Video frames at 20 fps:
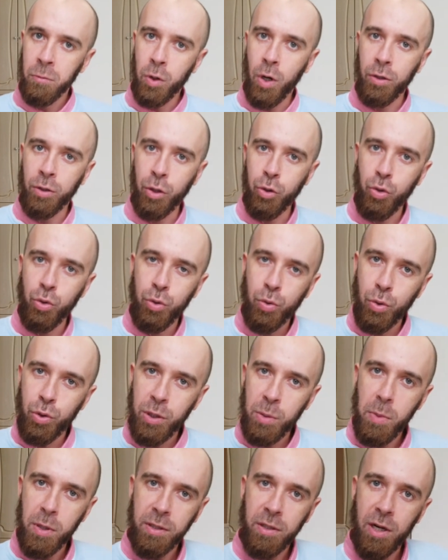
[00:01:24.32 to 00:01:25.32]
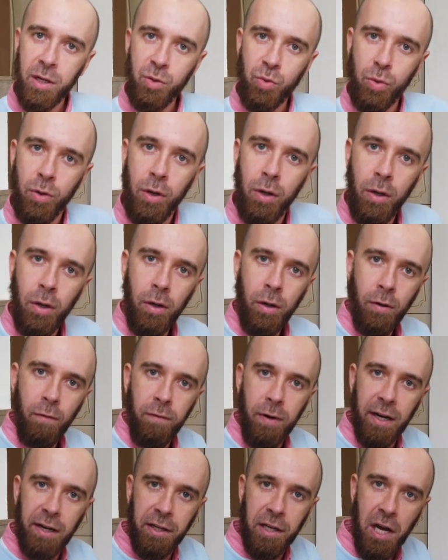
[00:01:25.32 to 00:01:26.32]
Как-то чувствуешь себя сразу
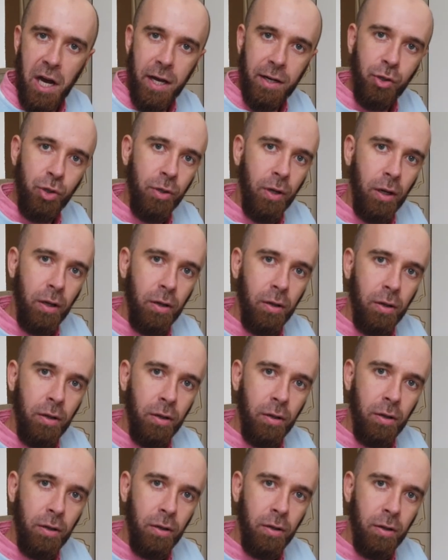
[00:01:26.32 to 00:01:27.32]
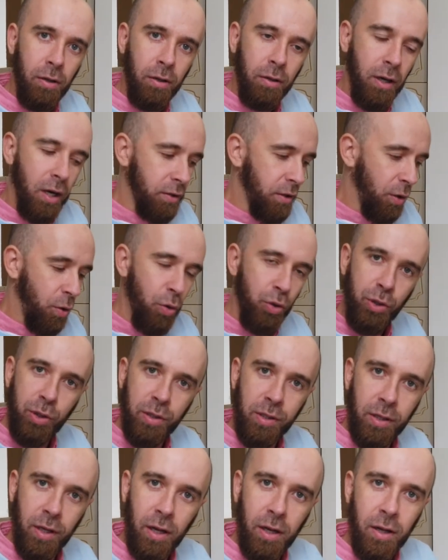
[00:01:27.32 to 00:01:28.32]
вальяжно, как-то
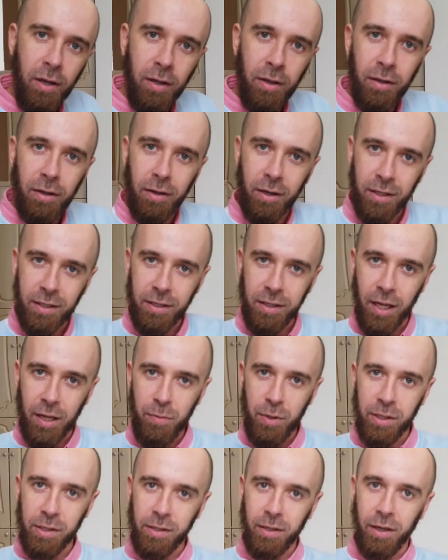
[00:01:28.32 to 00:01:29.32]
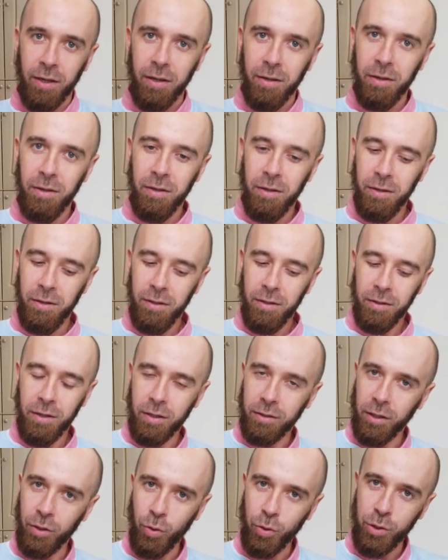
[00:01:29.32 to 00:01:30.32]
хочется расслабиться,
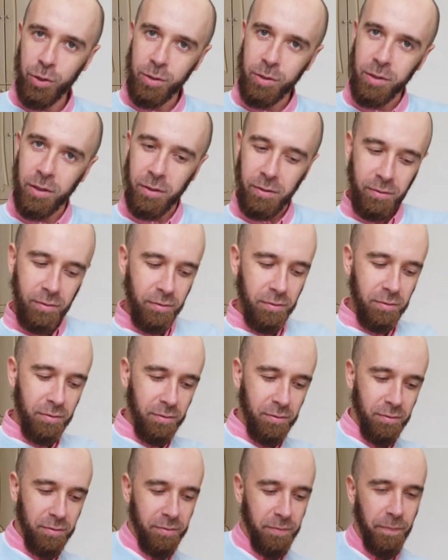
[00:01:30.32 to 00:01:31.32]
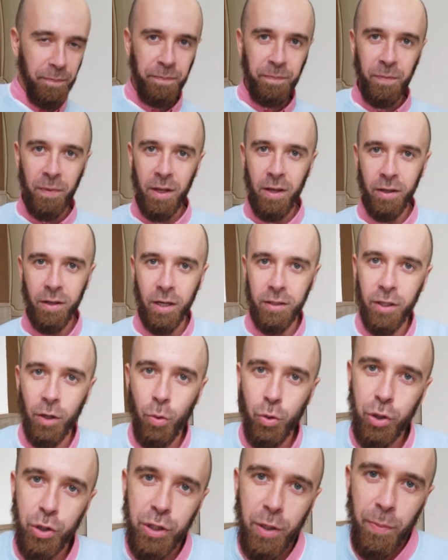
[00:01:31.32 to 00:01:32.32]
как-то хочется как-то
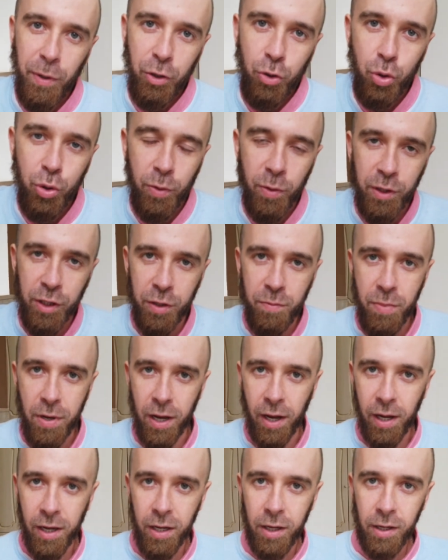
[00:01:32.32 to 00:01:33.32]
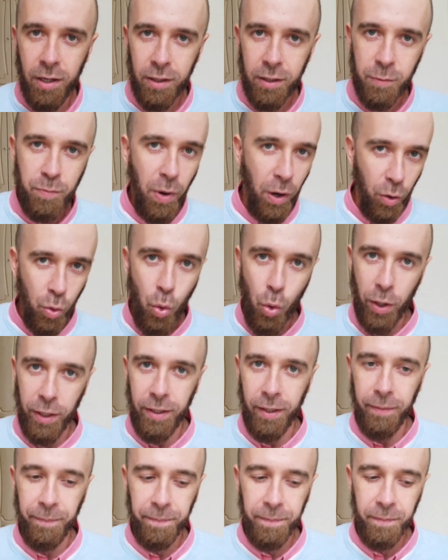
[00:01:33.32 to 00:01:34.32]
хочется почувствовать себя
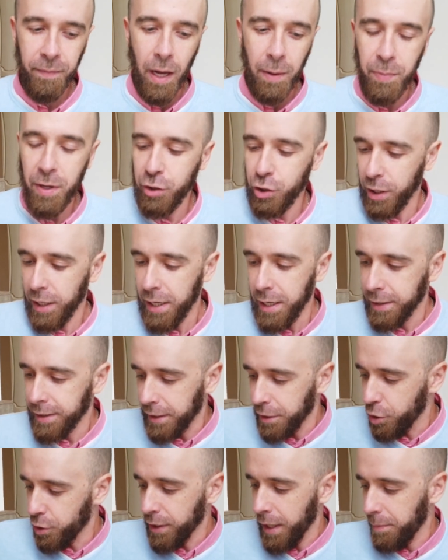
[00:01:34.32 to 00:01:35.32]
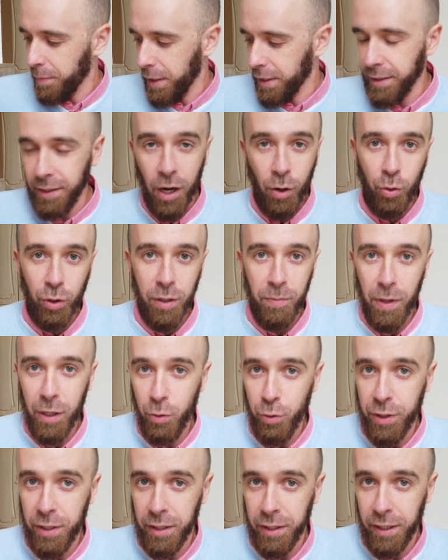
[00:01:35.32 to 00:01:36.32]
спокойно. Опять же, садишься опять за какой-то
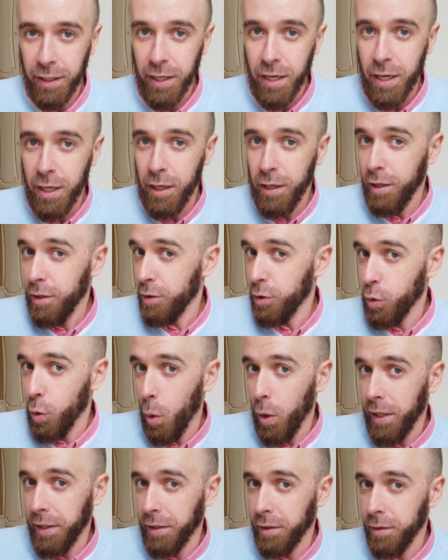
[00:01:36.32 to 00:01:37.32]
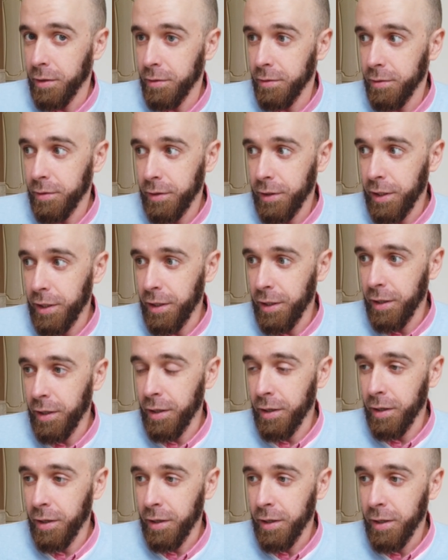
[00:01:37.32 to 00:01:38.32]
малюсенький столик
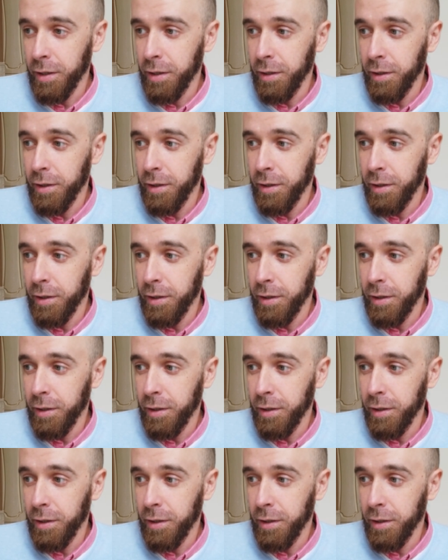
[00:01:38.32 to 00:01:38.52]
и